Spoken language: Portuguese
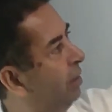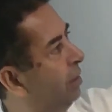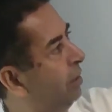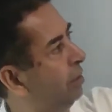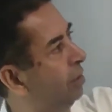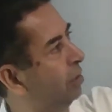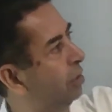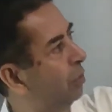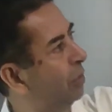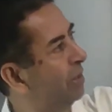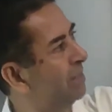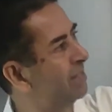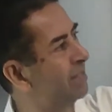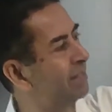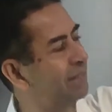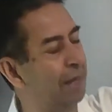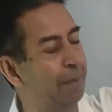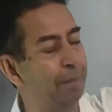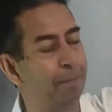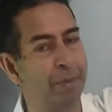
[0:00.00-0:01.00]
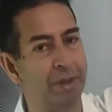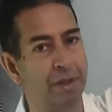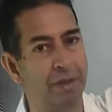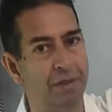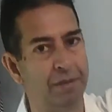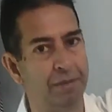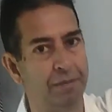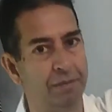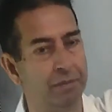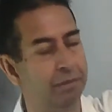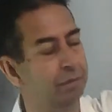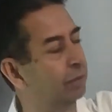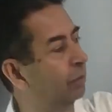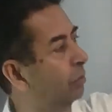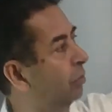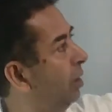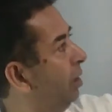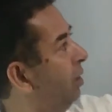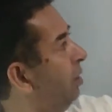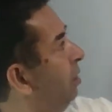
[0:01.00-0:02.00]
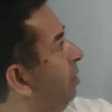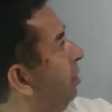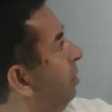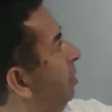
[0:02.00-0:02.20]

Então é sempre ok?